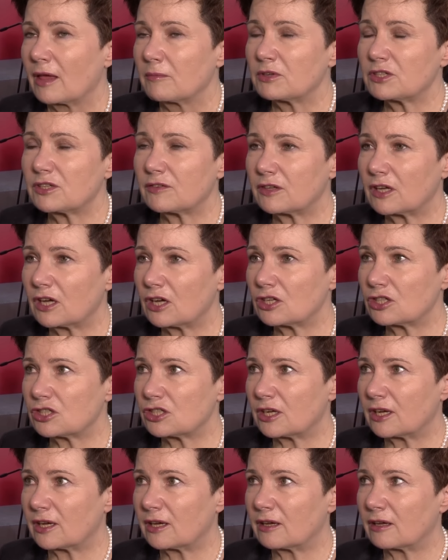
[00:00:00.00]
Mi się wydaje,
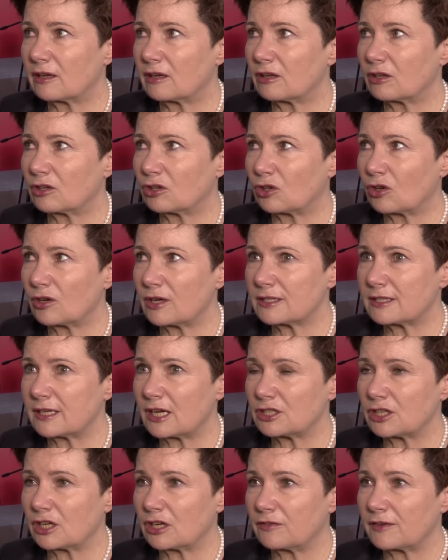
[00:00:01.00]
że to jest
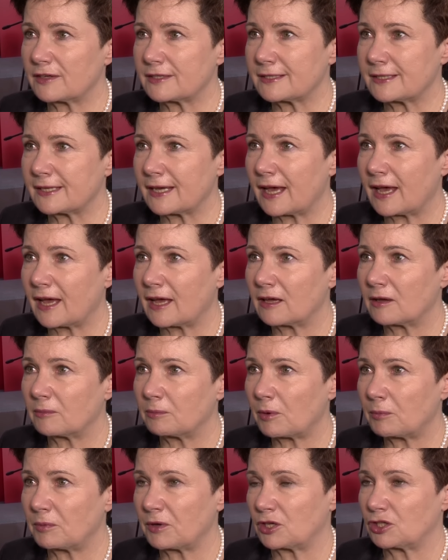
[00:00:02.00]
raczej kwestia,
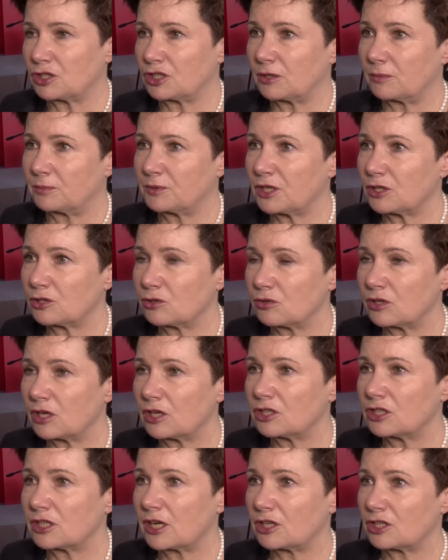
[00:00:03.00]
po pierwsze,
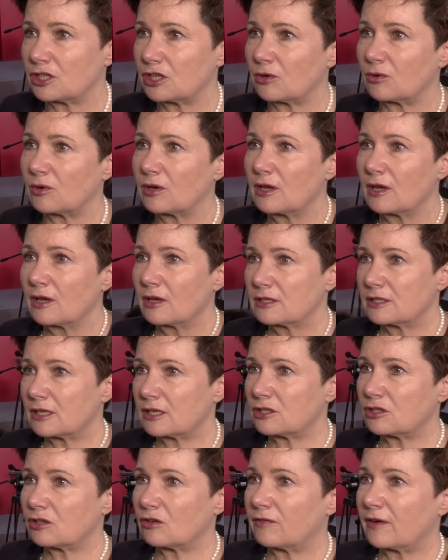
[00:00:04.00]
przesunięcia się,
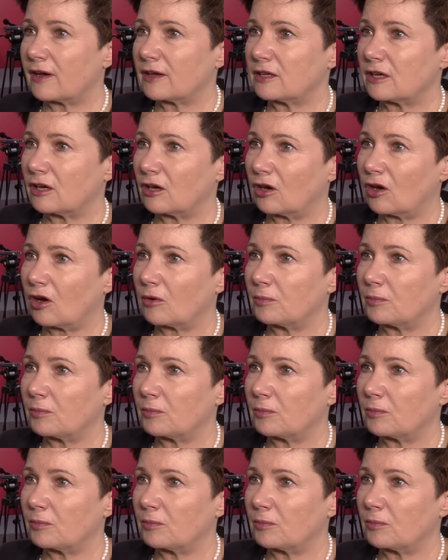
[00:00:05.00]
zdecydowanie